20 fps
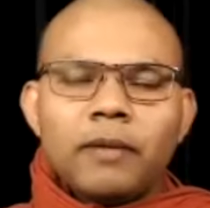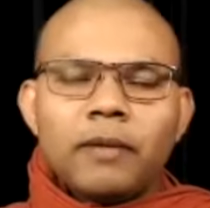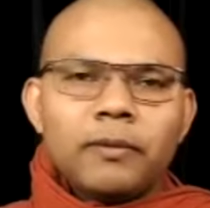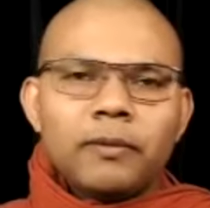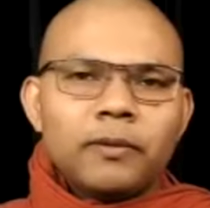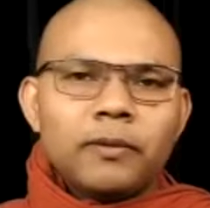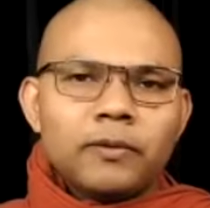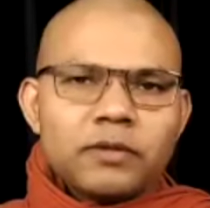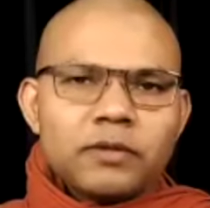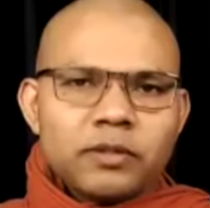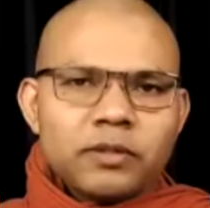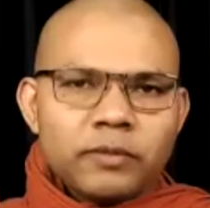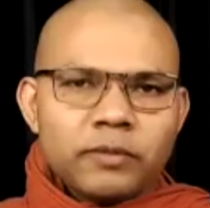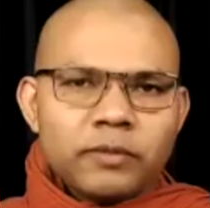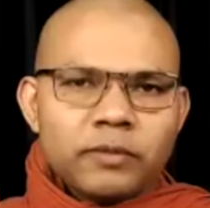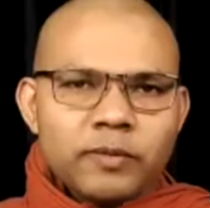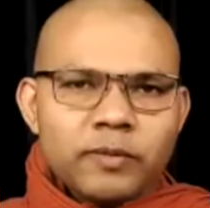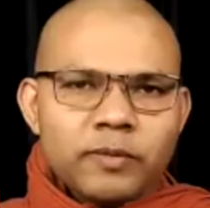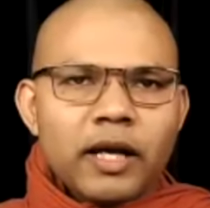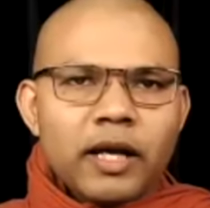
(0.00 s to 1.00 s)
आप लोग को समझ
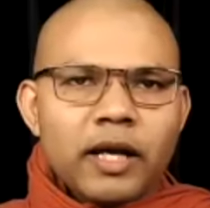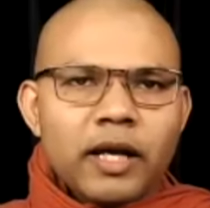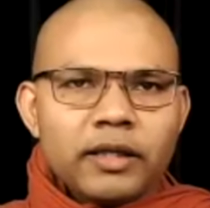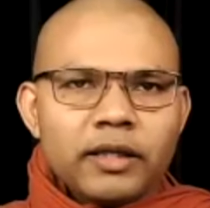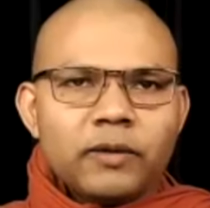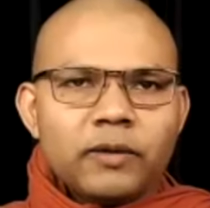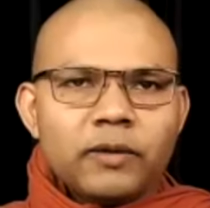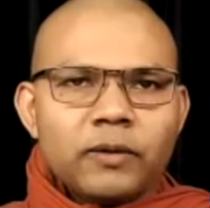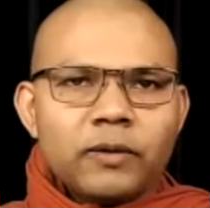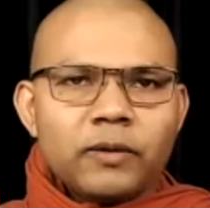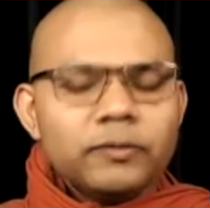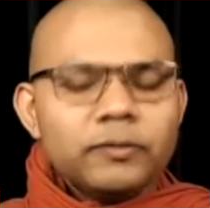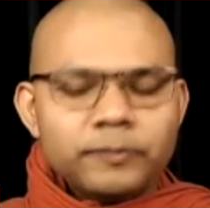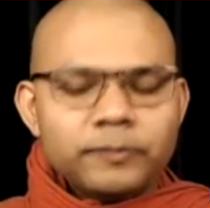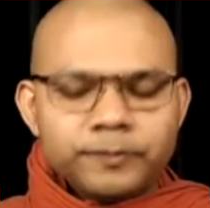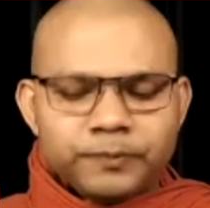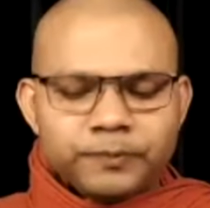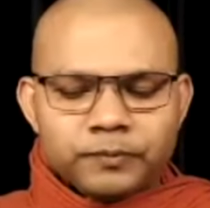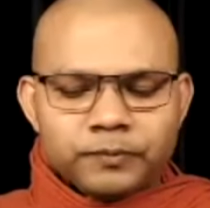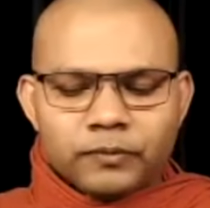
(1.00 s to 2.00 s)
में आ गया होगा
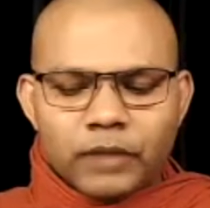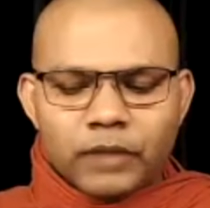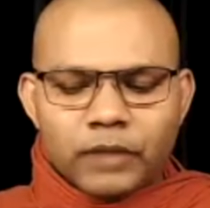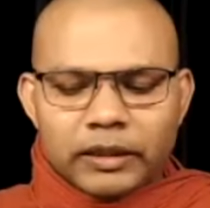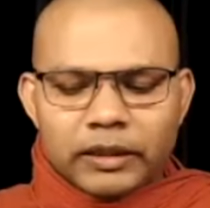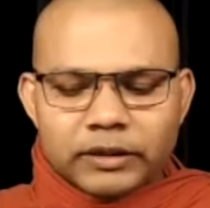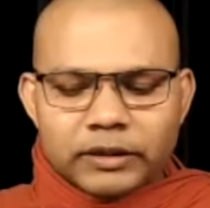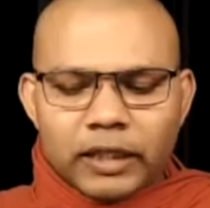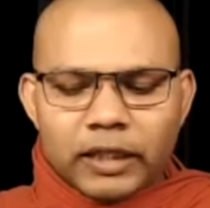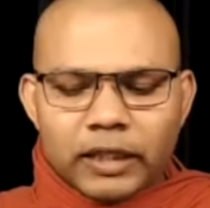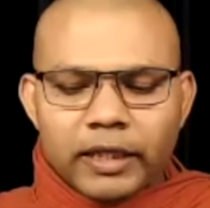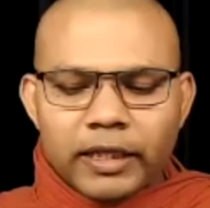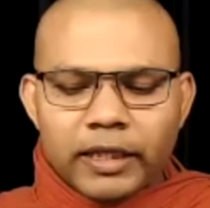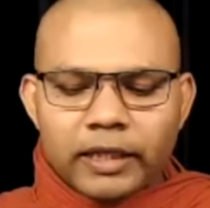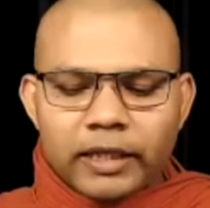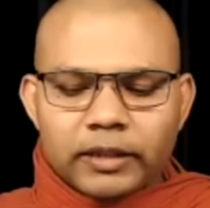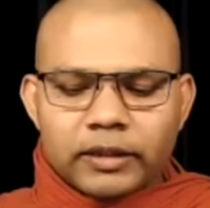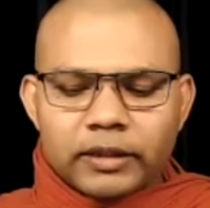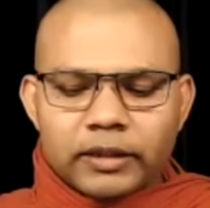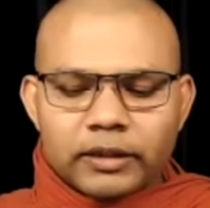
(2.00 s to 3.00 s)

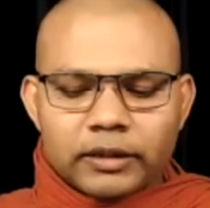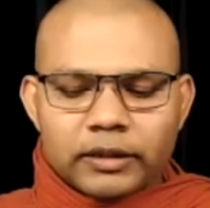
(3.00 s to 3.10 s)
सलेख